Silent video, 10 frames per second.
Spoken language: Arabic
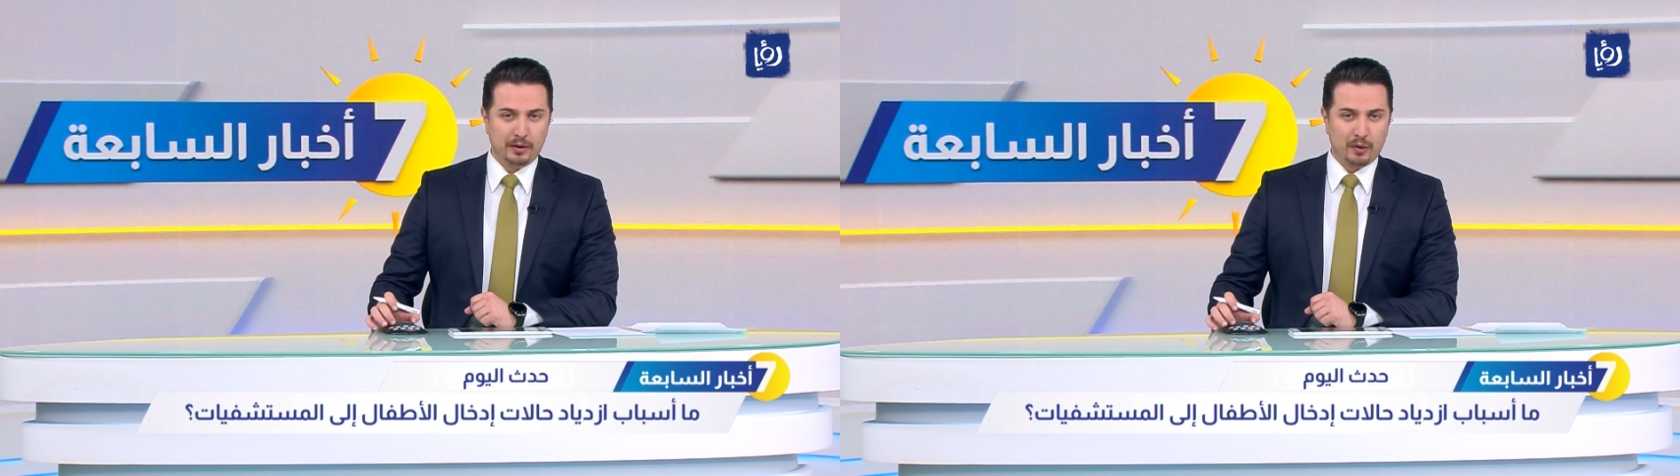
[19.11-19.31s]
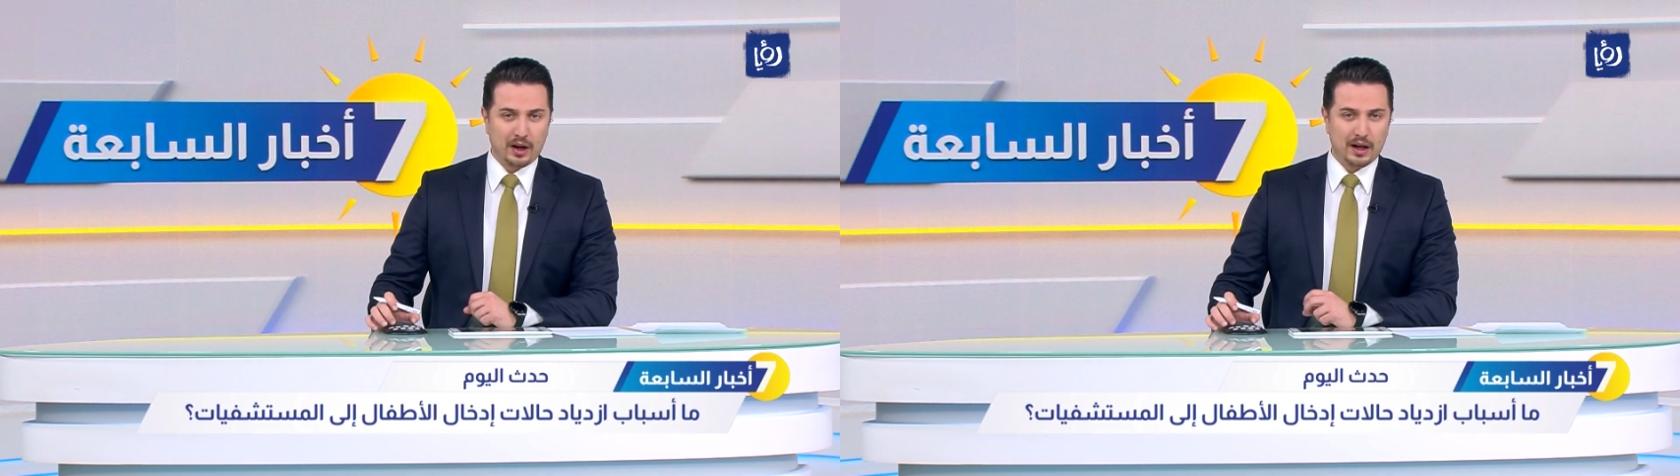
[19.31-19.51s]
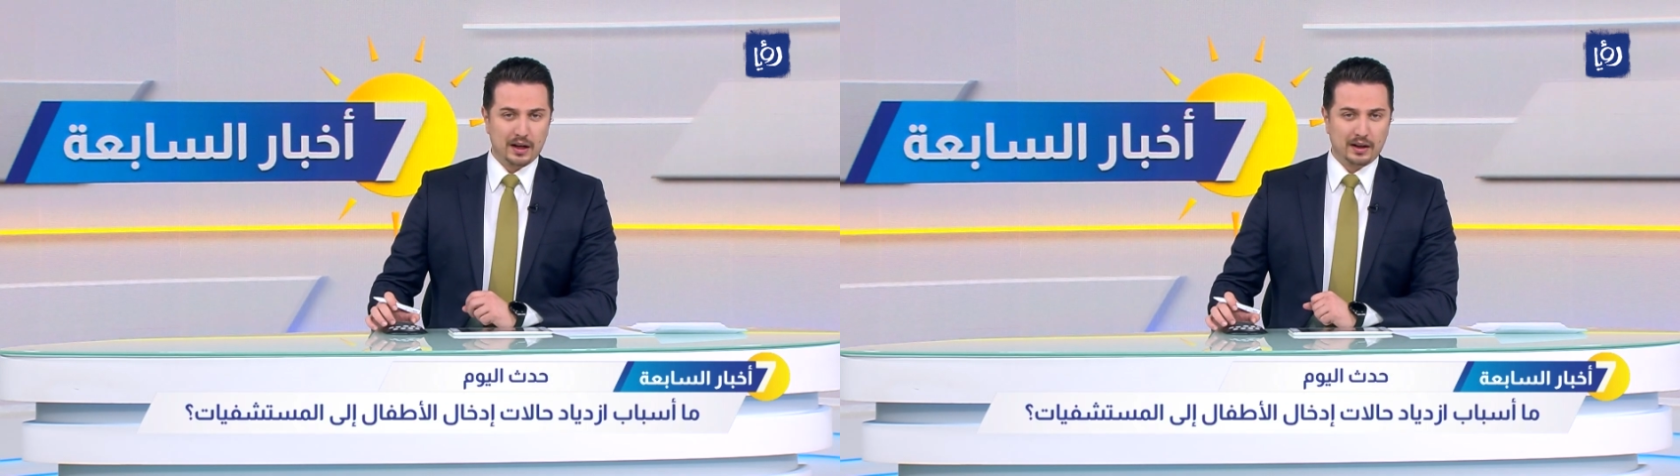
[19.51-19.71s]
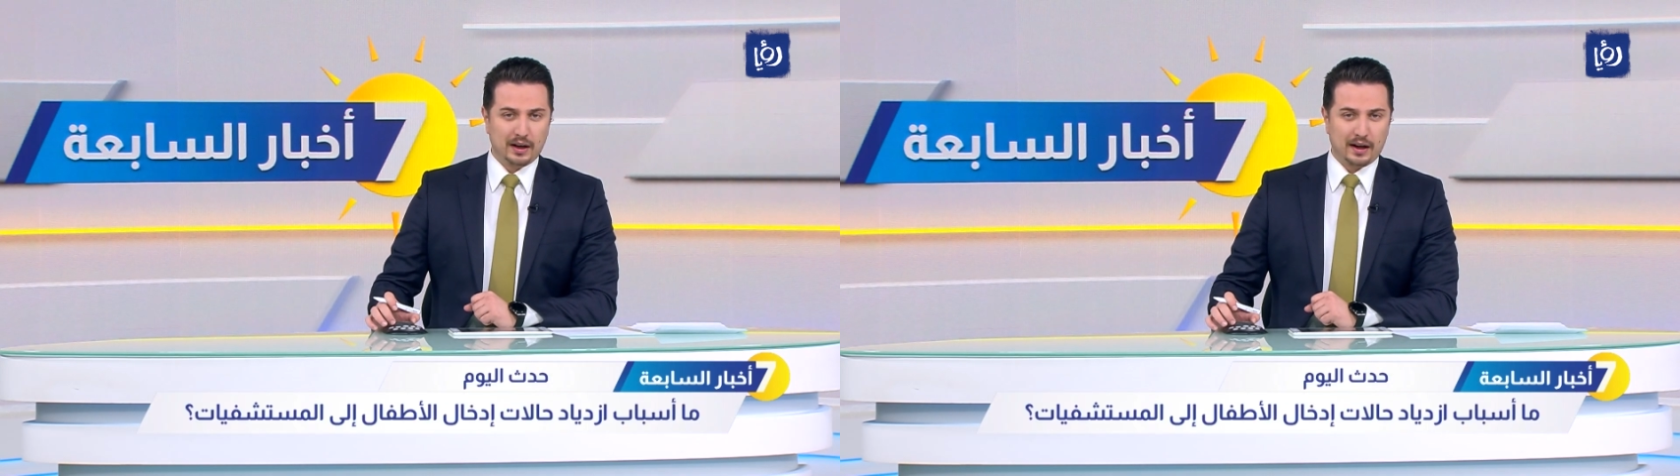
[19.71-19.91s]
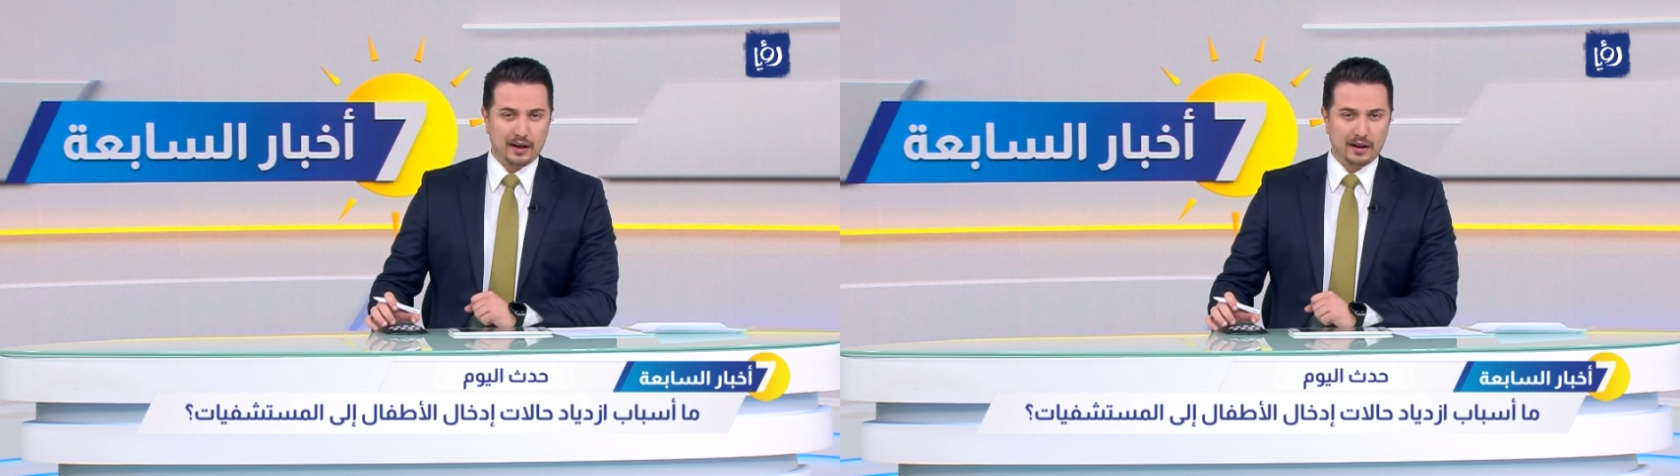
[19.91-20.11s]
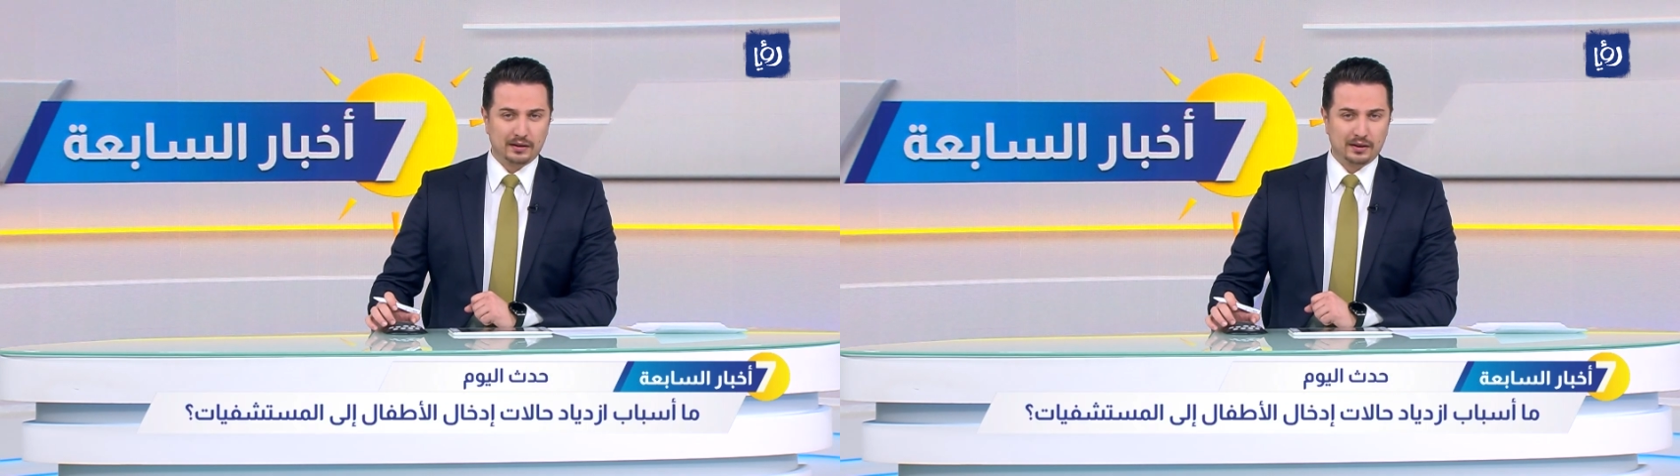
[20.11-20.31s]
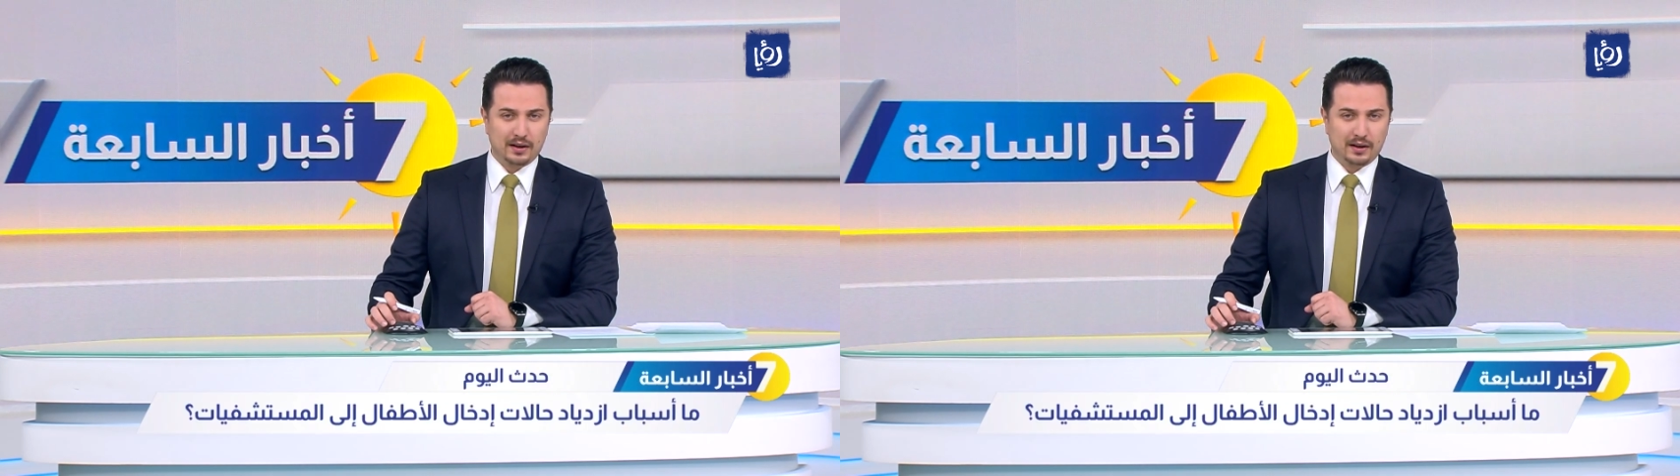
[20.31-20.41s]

وراء هذه الحالات